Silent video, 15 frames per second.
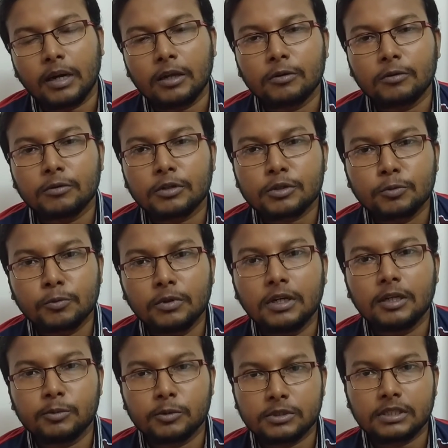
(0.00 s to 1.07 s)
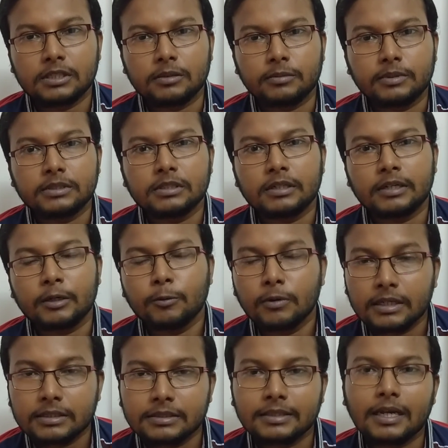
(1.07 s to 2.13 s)
ভালো করে শুনলে বোঝা যাবে যে
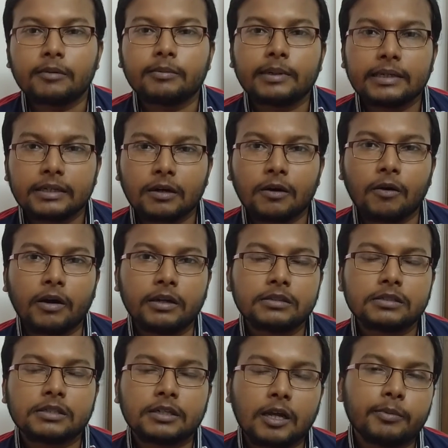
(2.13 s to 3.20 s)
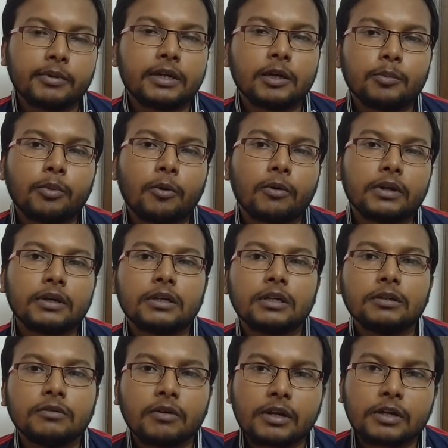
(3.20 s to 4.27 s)
রেগুলার যে ডাবিংটা হয় সেই ডাবিংয়ের পরে
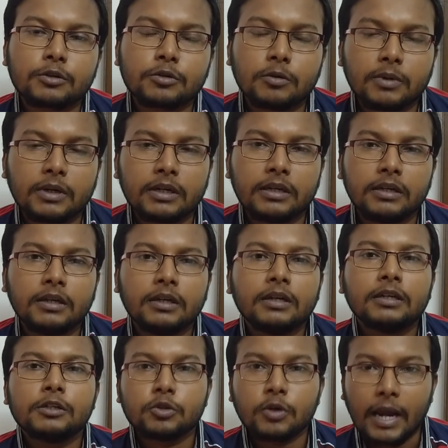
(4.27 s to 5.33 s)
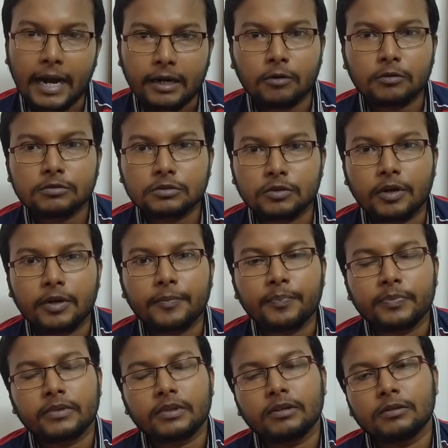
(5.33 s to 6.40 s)
গিয়েও অনেক সময় কিছু অ্যাডাউন্স হয়
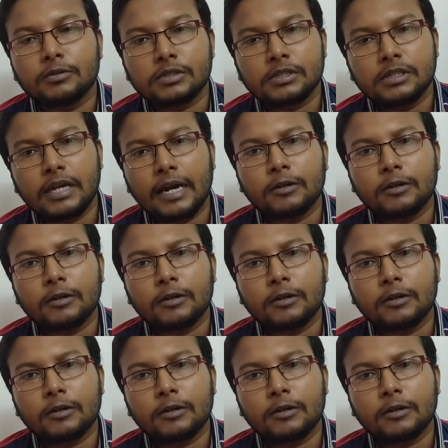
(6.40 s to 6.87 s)
তো সেই